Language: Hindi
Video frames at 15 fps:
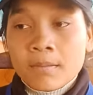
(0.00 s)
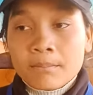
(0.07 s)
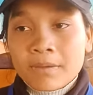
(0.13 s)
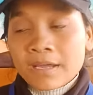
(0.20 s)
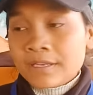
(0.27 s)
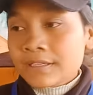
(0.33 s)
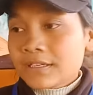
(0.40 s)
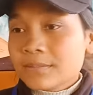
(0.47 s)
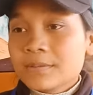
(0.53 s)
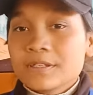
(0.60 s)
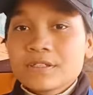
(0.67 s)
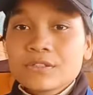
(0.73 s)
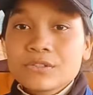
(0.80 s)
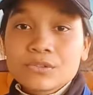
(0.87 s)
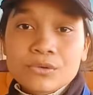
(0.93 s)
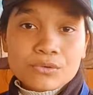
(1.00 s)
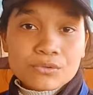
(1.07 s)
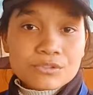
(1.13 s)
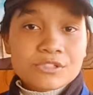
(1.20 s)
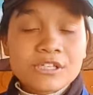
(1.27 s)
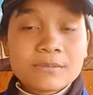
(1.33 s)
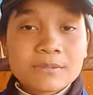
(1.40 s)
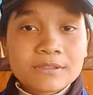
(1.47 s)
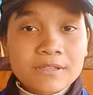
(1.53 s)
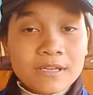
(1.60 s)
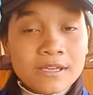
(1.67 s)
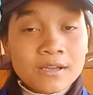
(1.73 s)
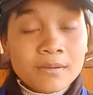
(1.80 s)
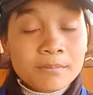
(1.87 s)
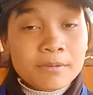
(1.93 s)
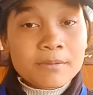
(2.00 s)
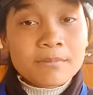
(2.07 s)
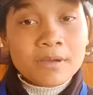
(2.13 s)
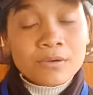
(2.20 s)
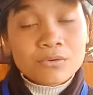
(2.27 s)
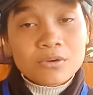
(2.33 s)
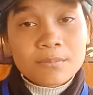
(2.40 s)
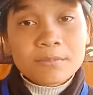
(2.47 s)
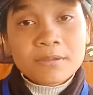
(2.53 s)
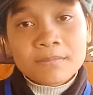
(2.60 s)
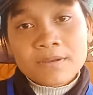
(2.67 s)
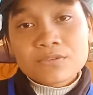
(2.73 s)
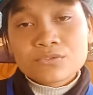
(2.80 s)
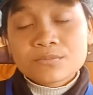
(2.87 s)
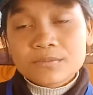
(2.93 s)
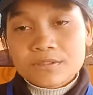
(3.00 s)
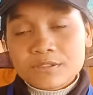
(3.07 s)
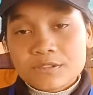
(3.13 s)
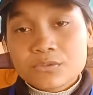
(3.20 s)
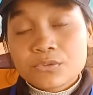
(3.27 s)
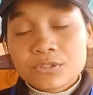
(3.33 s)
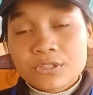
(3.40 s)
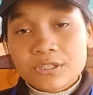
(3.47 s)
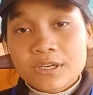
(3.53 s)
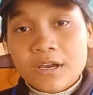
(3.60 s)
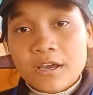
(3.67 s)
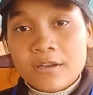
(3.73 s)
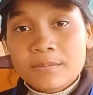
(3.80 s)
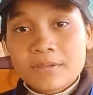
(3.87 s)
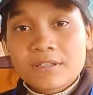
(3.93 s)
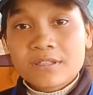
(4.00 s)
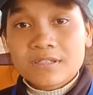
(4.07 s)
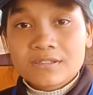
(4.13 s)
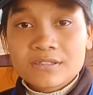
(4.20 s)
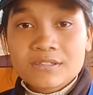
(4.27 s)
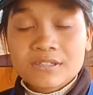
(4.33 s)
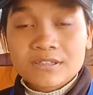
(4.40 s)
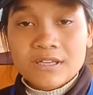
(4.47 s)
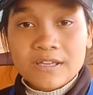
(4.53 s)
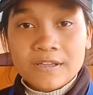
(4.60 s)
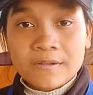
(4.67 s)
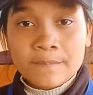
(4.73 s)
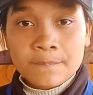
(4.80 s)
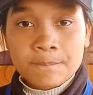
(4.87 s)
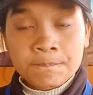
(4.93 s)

माँ ने कभी किसी कुछ नहीं बताया पर माँ को अपना मासूम बच्चे खोने का हर पल दर्द सताया